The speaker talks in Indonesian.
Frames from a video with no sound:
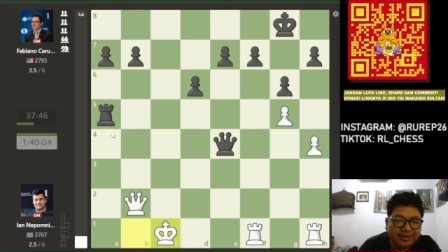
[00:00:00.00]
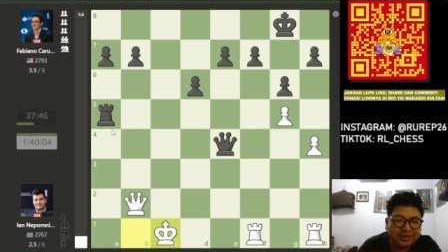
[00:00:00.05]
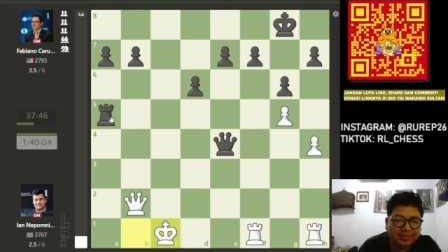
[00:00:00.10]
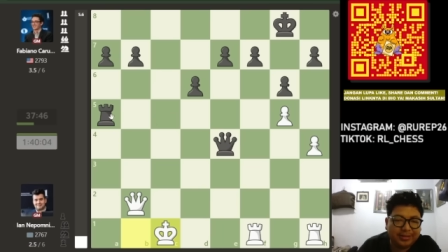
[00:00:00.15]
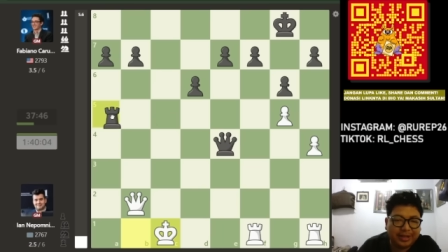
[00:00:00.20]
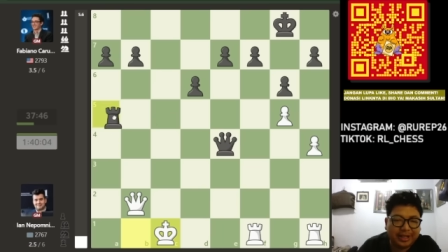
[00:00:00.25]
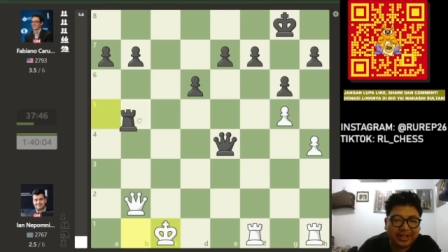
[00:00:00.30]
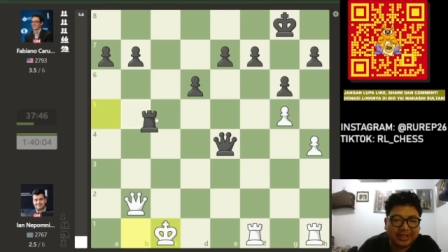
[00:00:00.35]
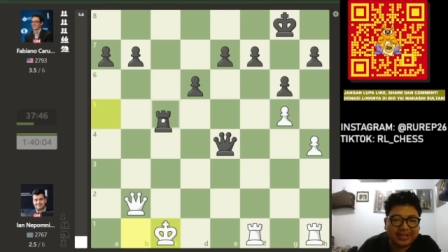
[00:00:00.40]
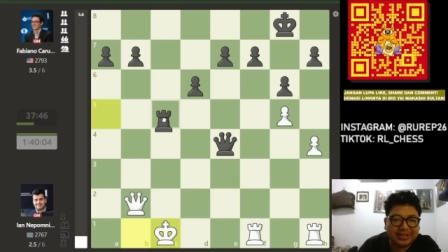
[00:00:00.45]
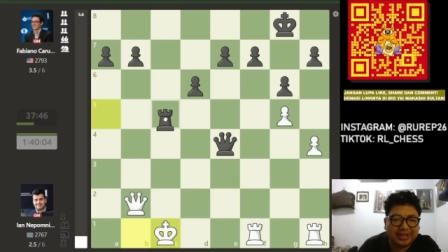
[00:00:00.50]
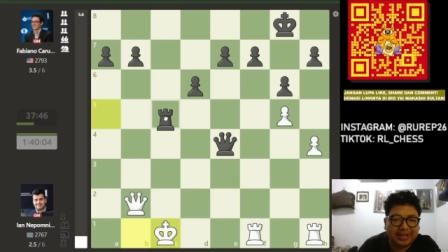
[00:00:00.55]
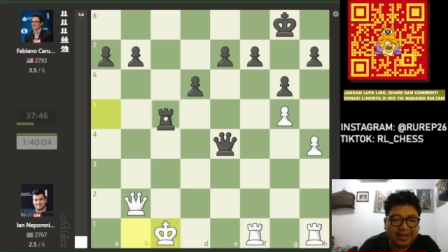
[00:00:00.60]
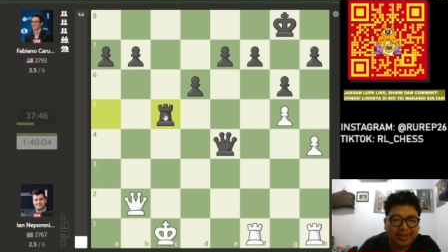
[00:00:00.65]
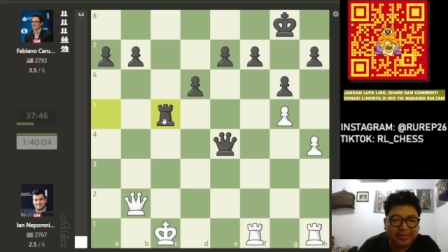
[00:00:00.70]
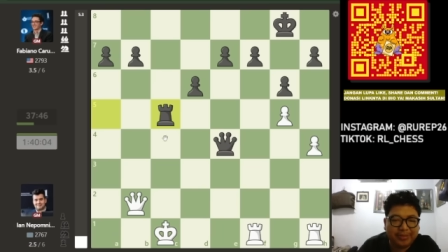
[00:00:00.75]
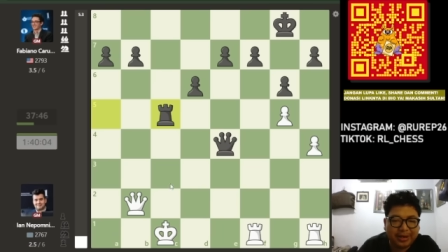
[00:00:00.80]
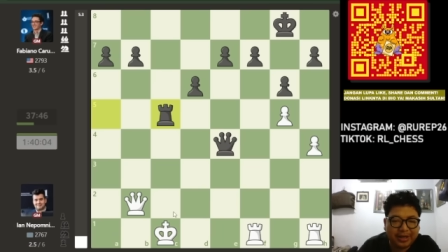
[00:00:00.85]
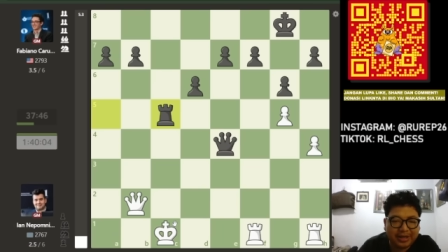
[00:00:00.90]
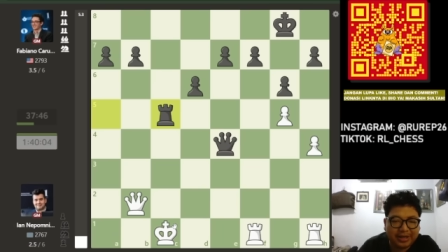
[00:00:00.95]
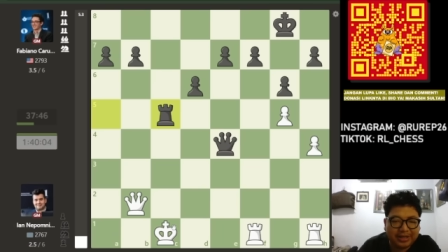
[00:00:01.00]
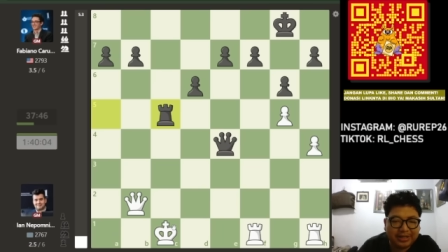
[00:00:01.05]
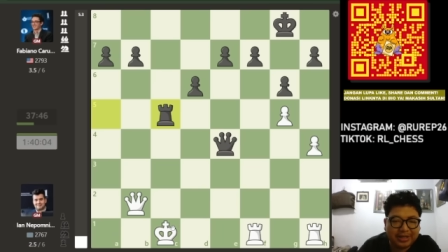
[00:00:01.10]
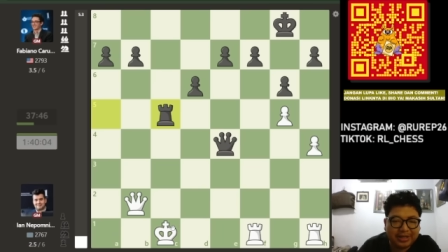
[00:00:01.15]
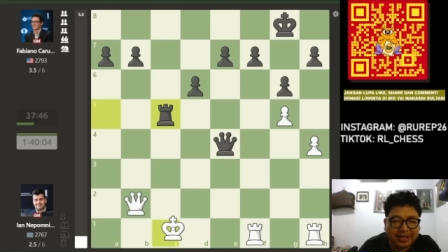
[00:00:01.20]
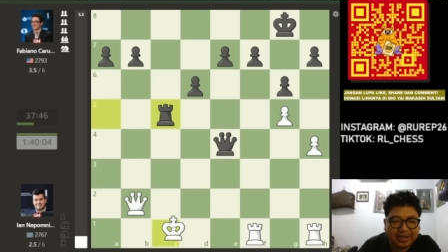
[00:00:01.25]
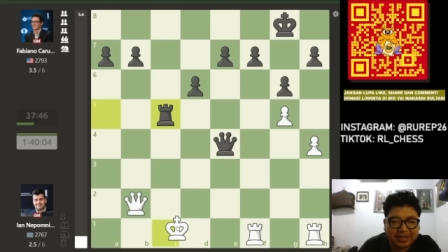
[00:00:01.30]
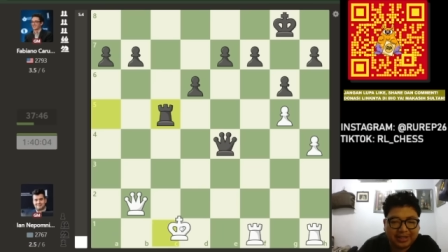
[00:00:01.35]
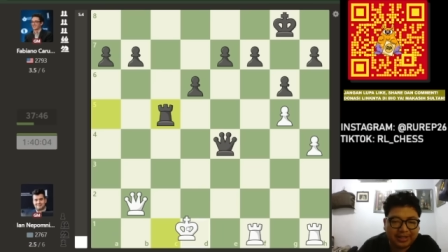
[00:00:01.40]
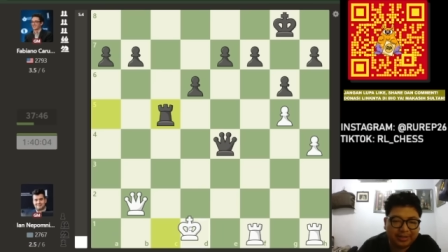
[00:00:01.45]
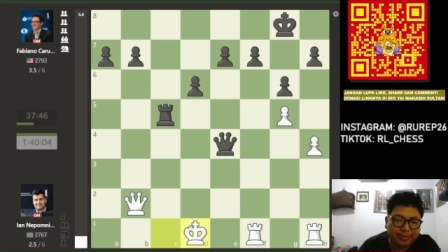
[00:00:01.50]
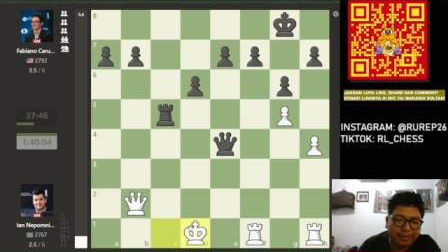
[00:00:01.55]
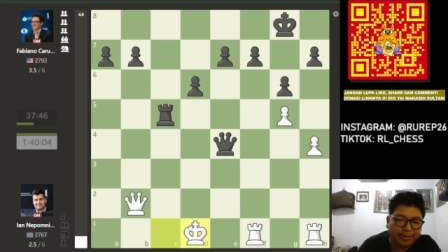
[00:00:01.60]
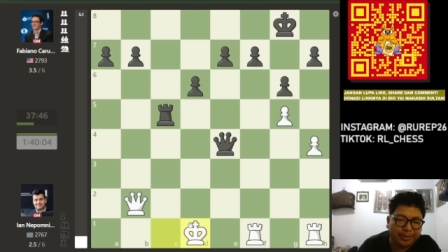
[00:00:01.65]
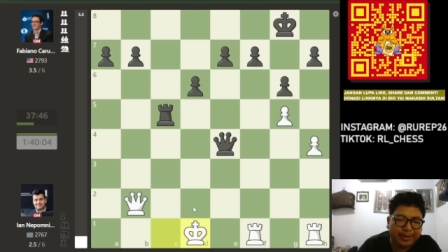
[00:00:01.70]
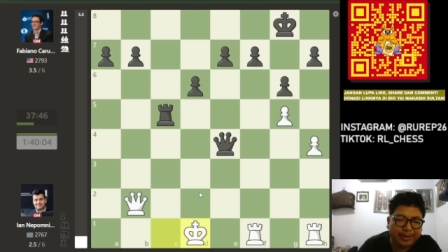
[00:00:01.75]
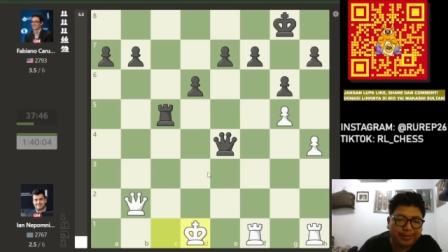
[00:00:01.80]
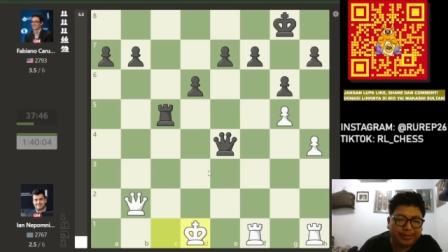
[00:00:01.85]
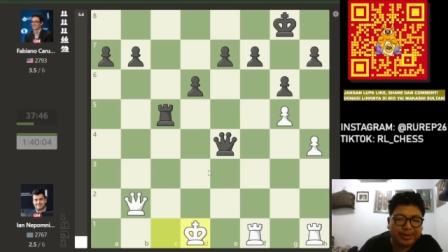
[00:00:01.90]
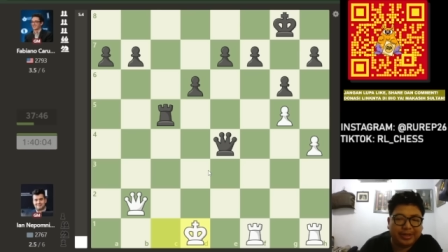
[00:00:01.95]
Benteng C5 raja.
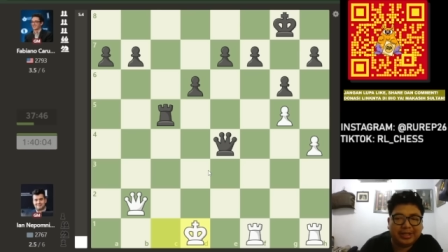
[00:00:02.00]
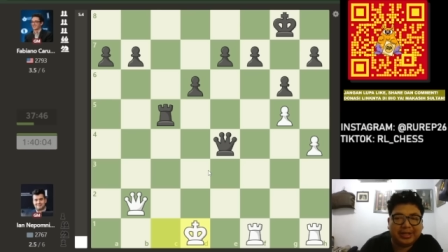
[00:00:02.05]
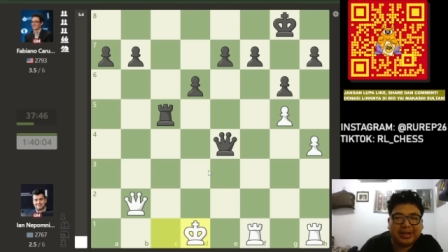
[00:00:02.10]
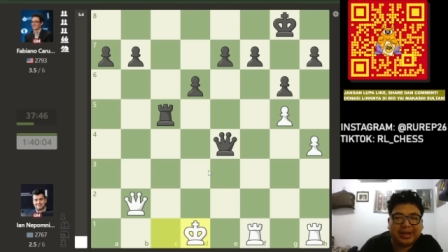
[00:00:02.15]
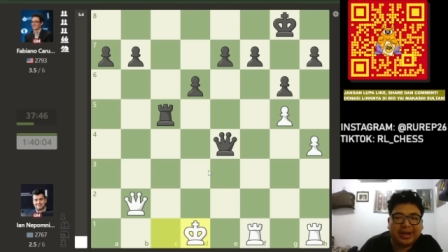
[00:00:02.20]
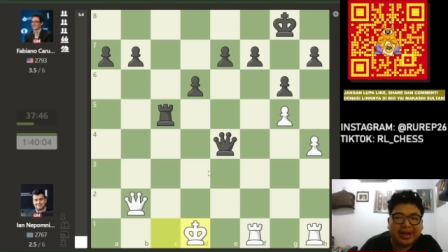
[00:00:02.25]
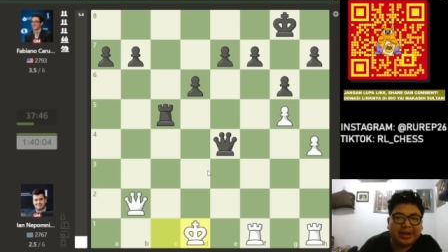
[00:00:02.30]
Teman-teman bisa